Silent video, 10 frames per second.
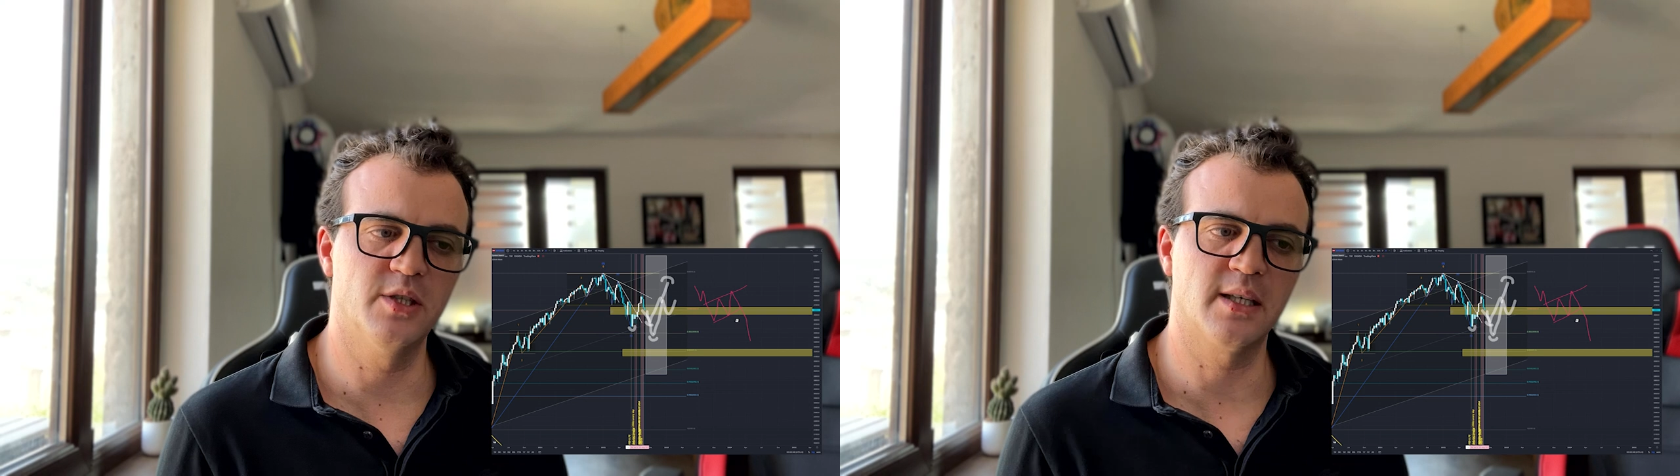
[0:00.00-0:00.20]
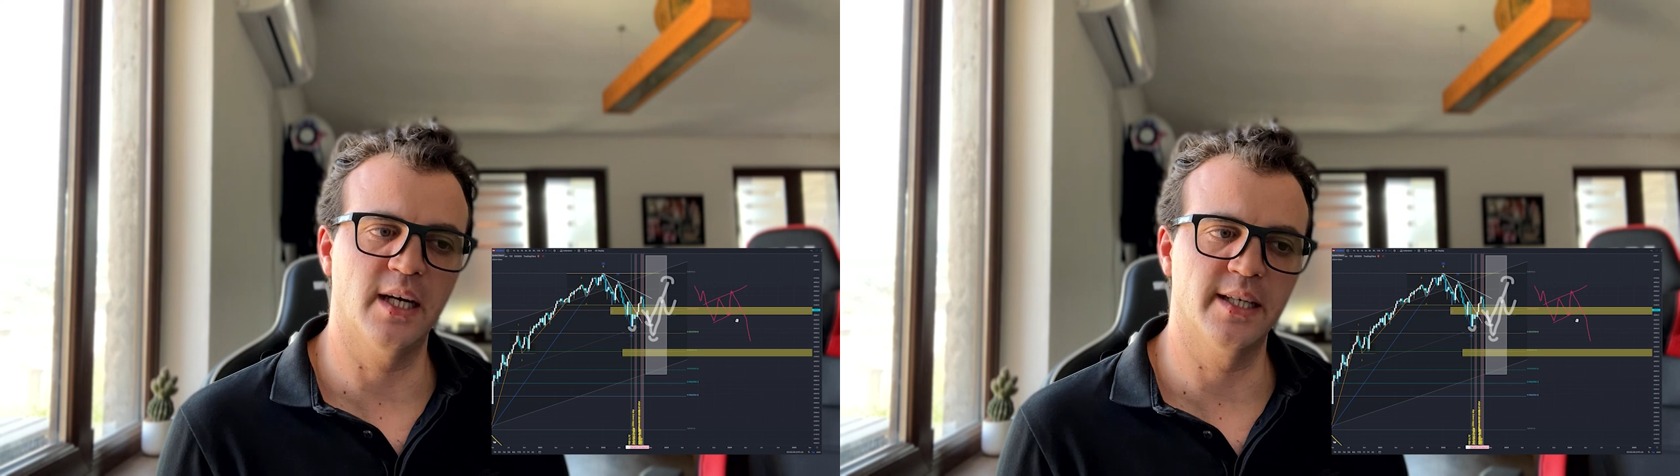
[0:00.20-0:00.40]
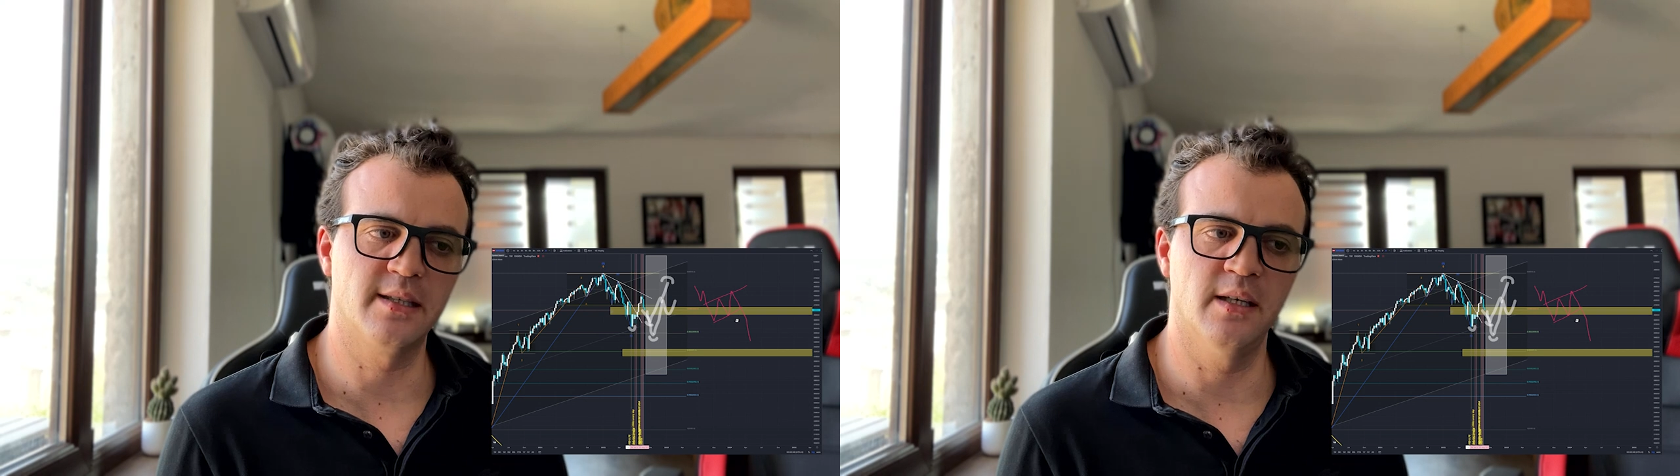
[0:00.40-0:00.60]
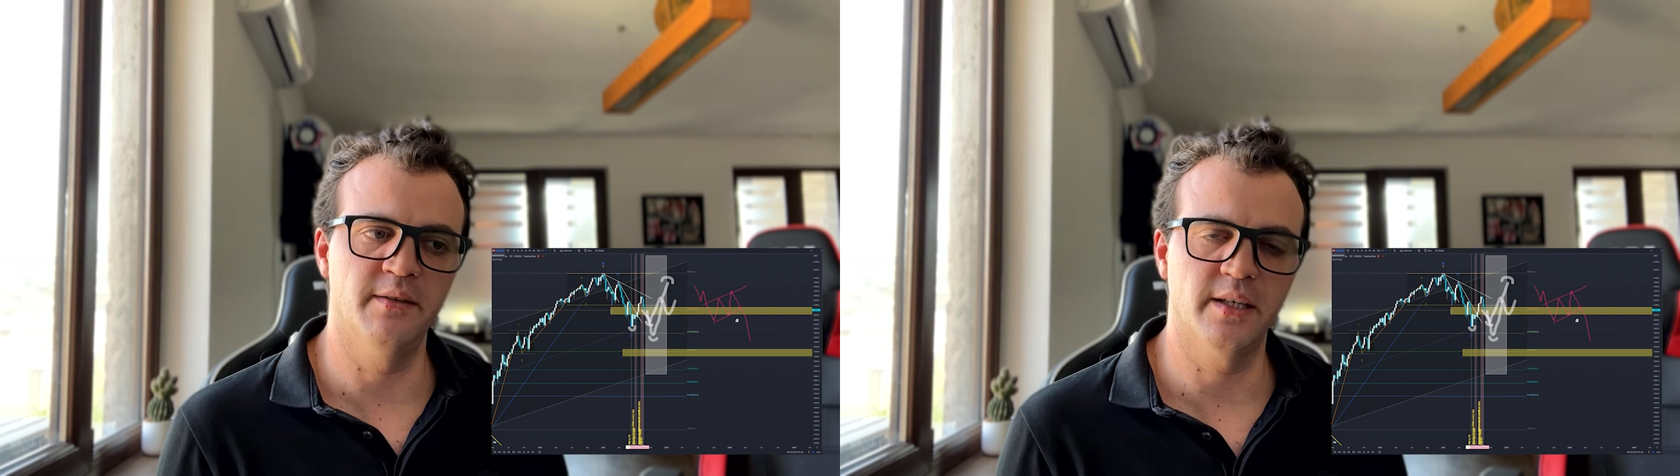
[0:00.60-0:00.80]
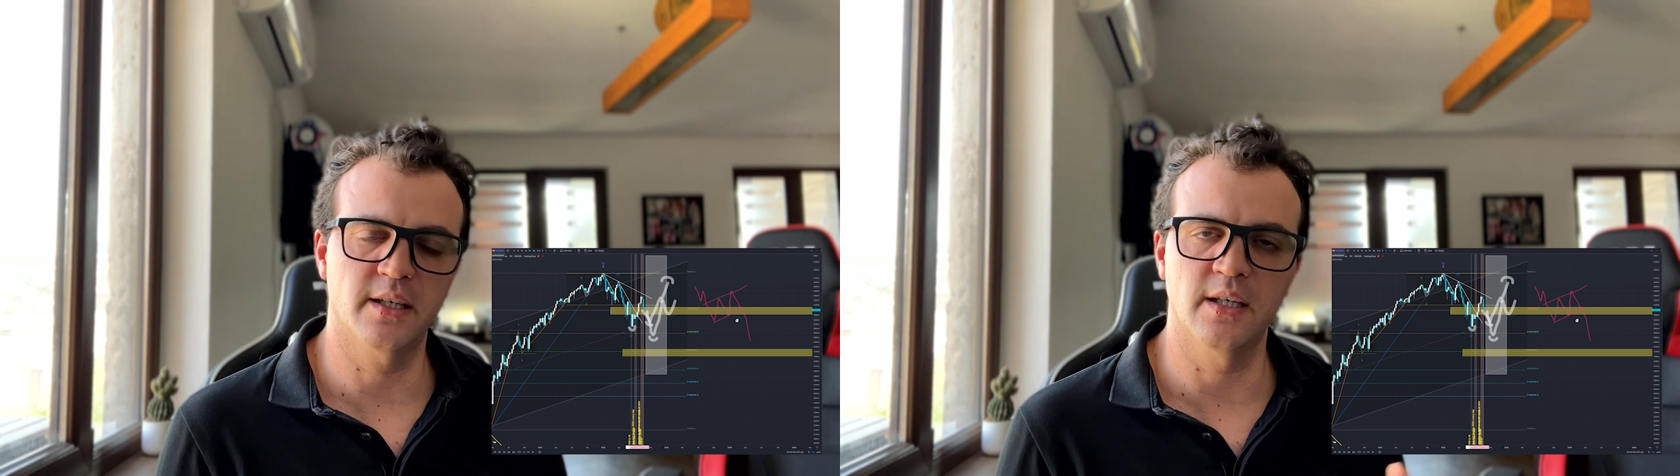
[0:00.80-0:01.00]
коррекция
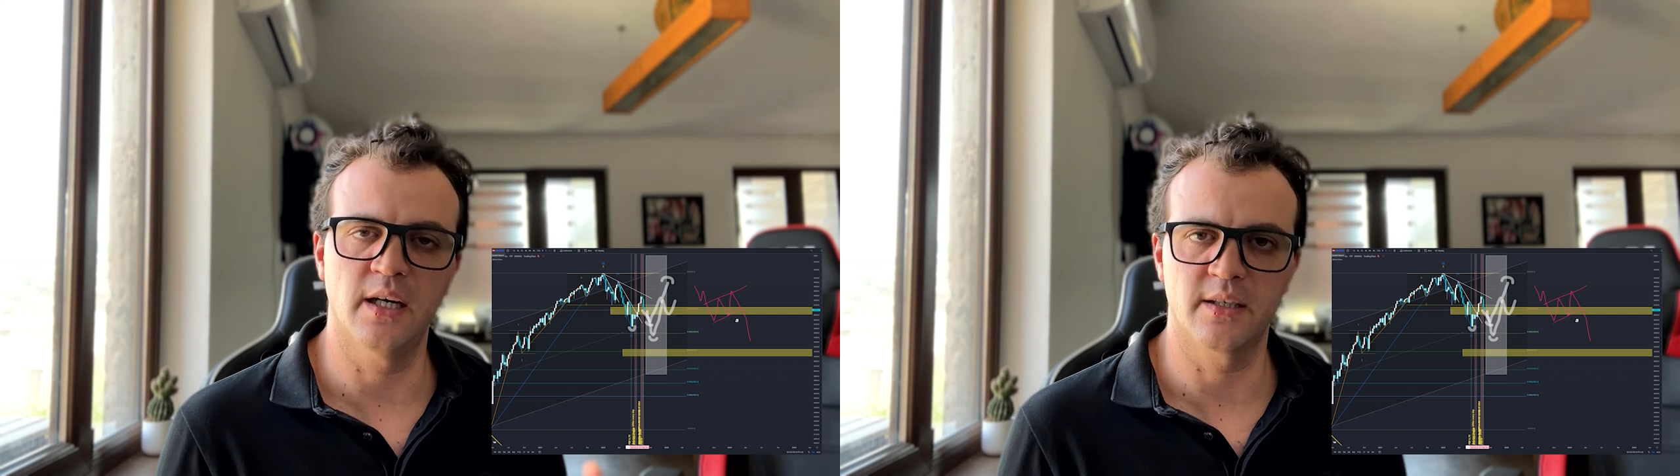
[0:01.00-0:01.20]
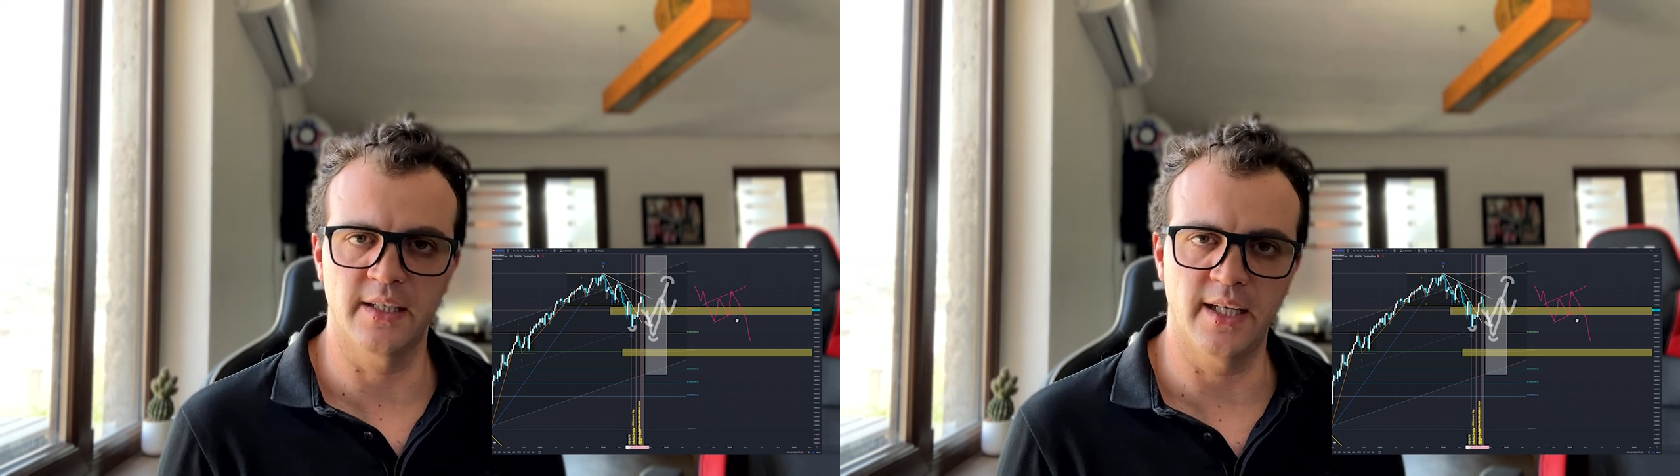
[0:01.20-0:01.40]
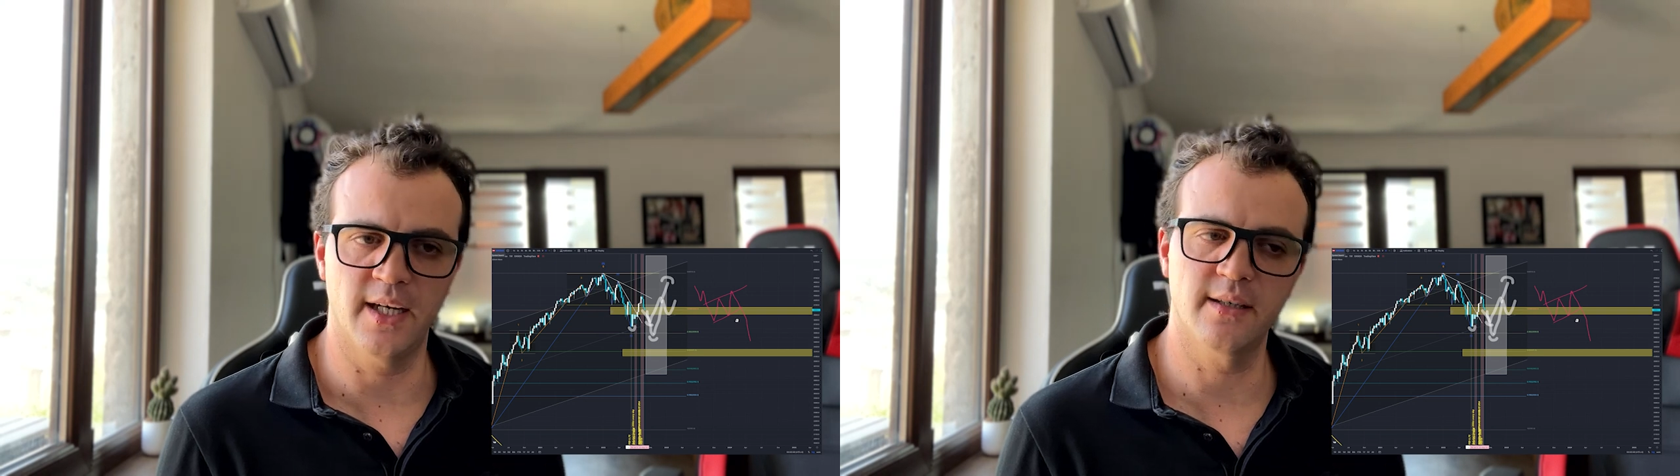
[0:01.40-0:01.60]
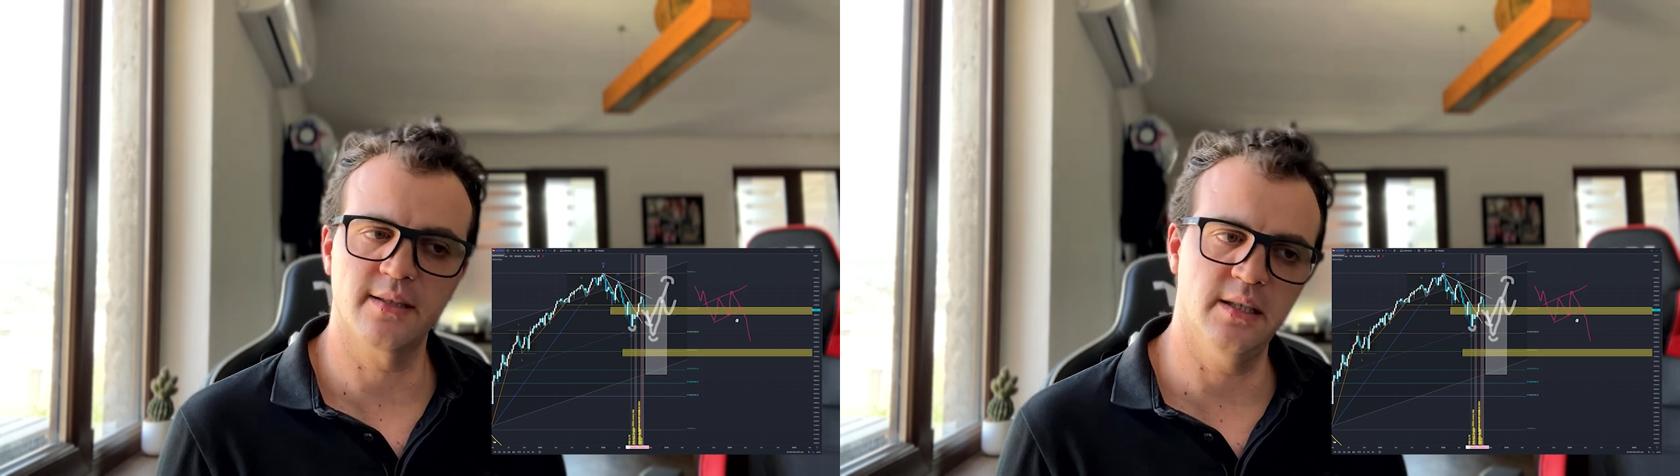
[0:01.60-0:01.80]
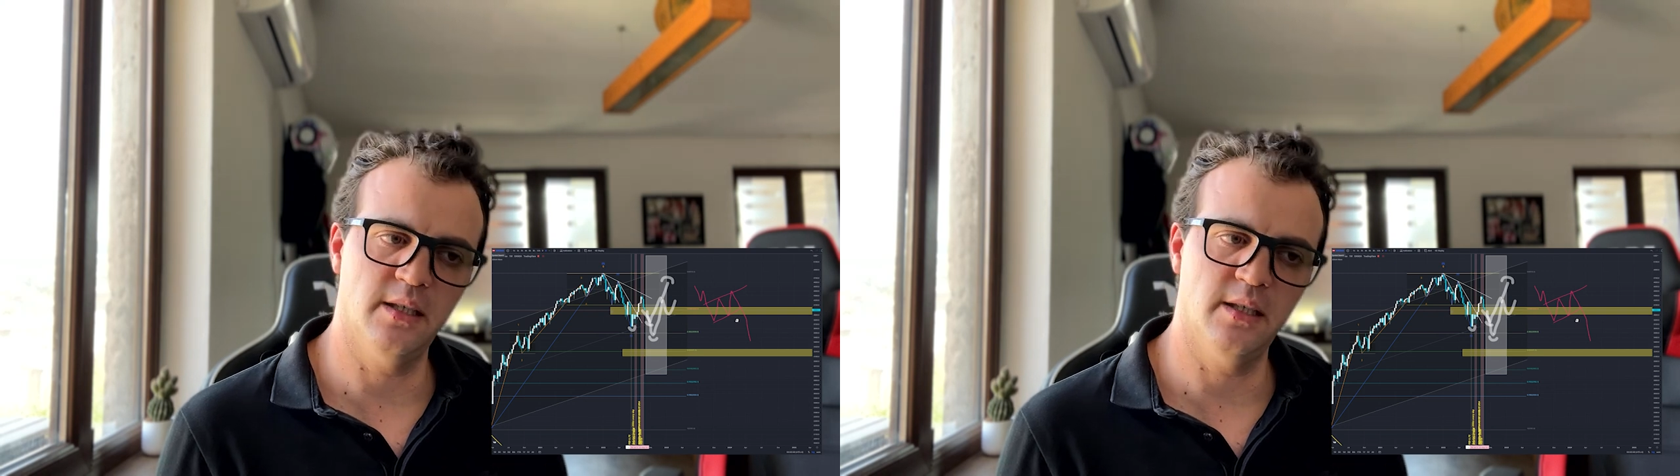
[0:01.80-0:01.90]
вверх на рынке акций,